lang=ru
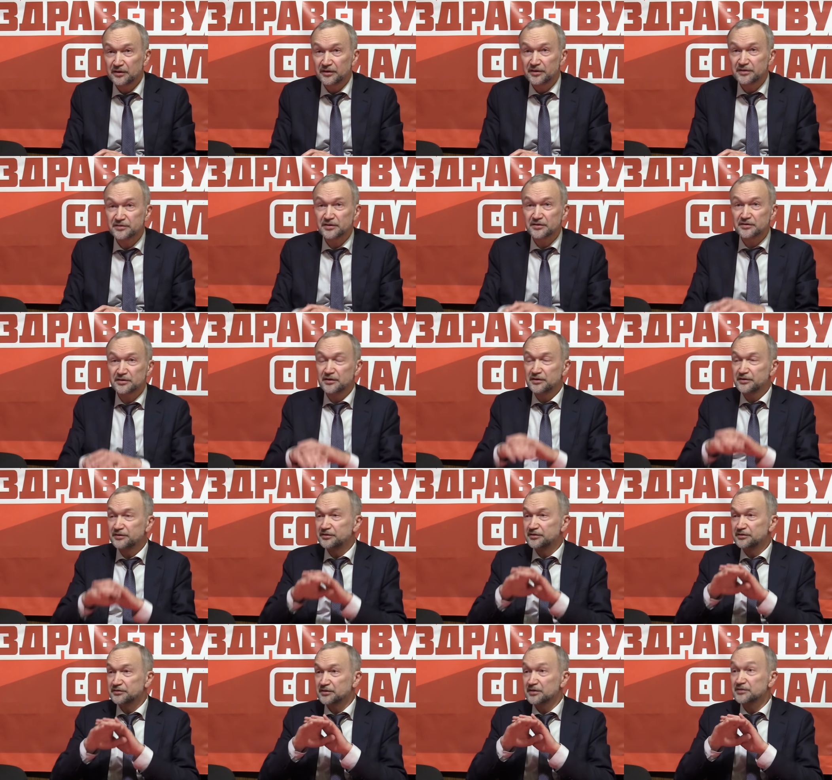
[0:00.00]
и
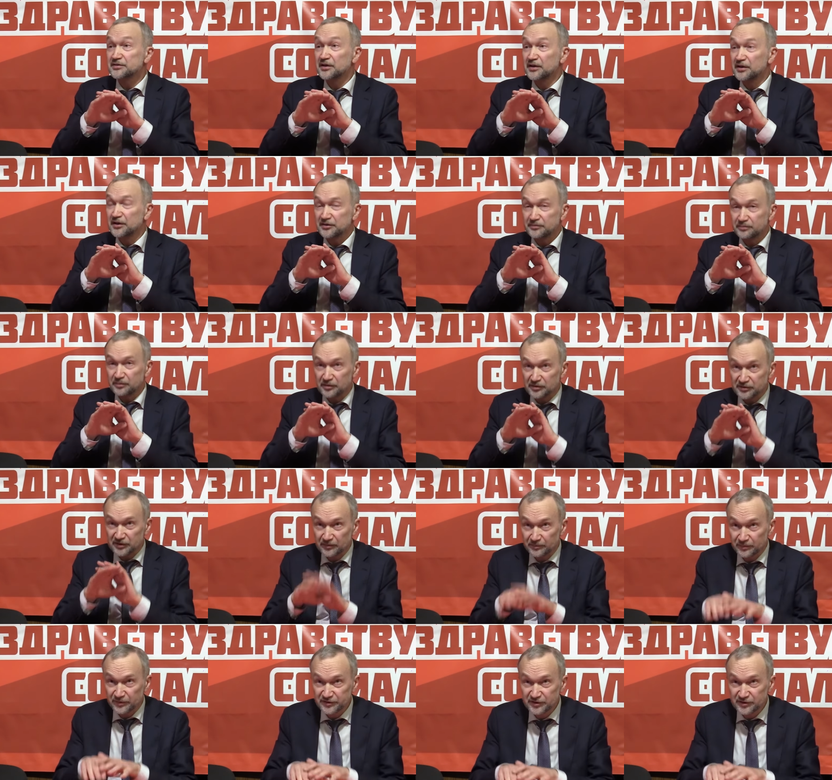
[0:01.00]
социалист, социализм был сам